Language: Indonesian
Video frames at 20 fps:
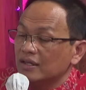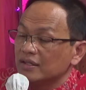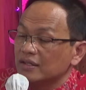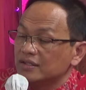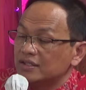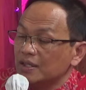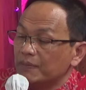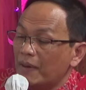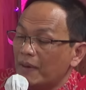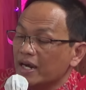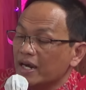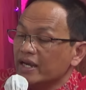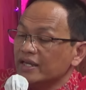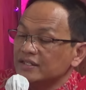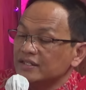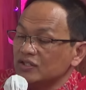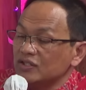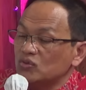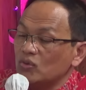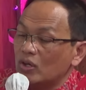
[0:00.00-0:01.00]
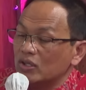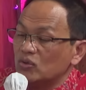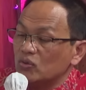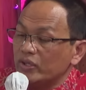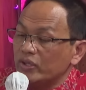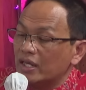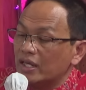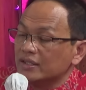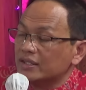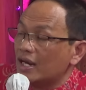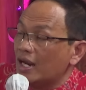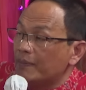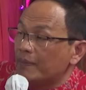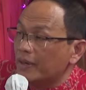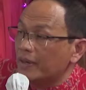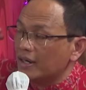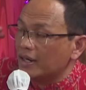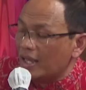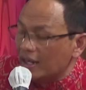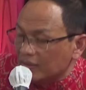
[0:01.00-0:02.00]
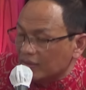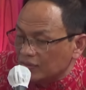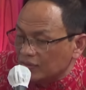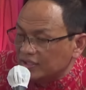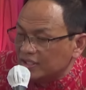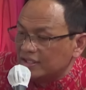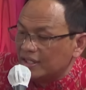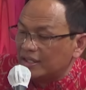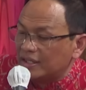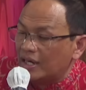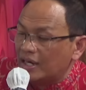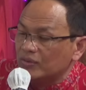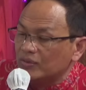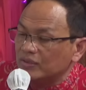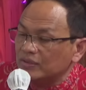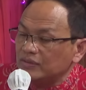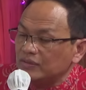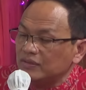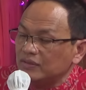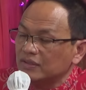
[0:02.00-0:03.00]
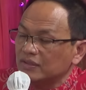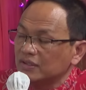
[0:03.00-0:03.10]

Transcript: sebagai sesuatu yang telah berlaku sejak dahulu